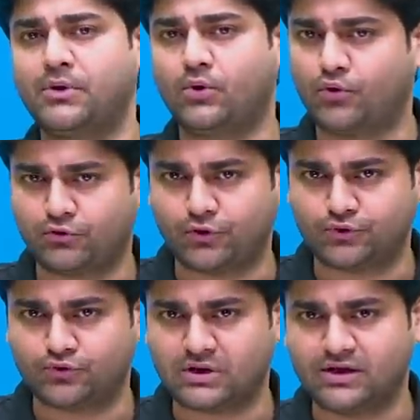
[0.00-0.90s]
पे कोर्स
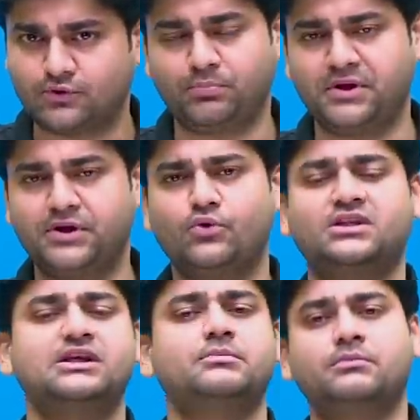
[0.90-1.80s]
लॉन्च हो रहा है जो पेड
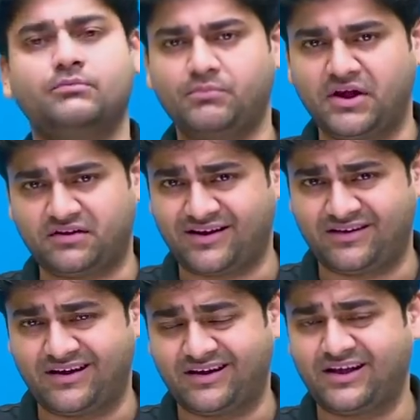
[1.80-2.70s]
कोर्स है ये भी बेस्ट
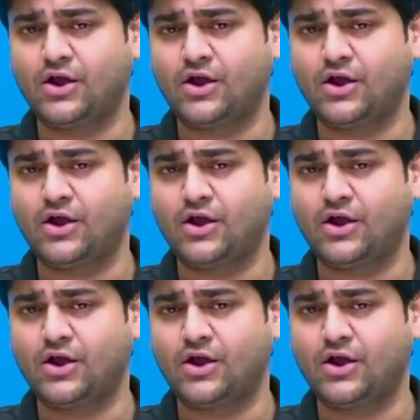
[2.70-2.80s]
कंटेंट